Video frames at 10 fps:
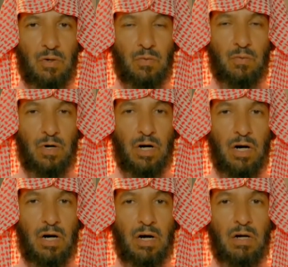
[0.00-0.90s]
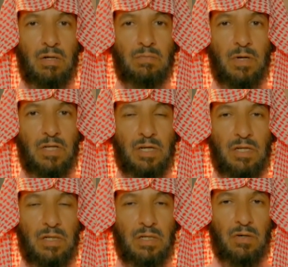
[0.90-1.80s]
وبين
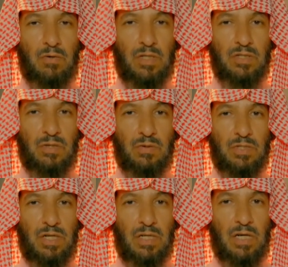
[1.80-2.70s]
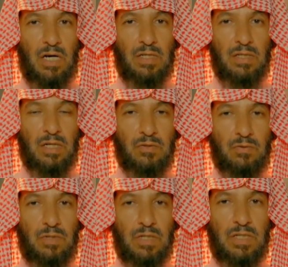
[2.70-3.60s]
الله عز وجل أن
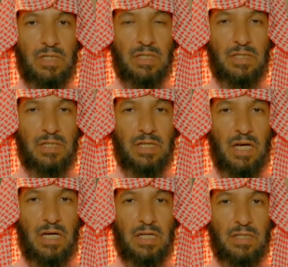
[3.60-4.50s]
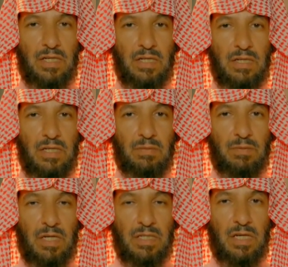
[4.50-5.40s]
لكل ديانة
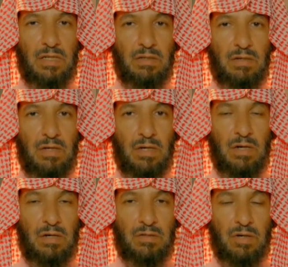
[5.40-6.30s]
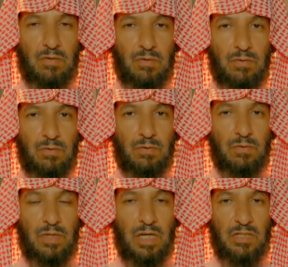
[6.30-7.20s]
قبلة
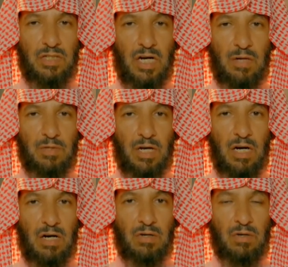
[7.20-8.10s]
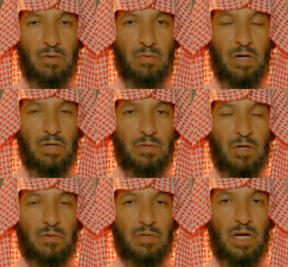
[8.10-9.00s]
تكون لأصحابها ولم
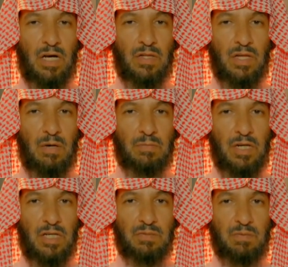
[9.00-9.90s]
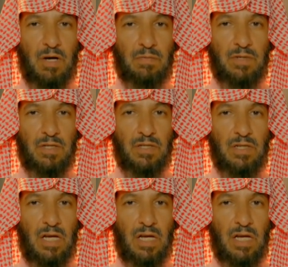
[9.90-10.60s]
يكن هذا من اسباب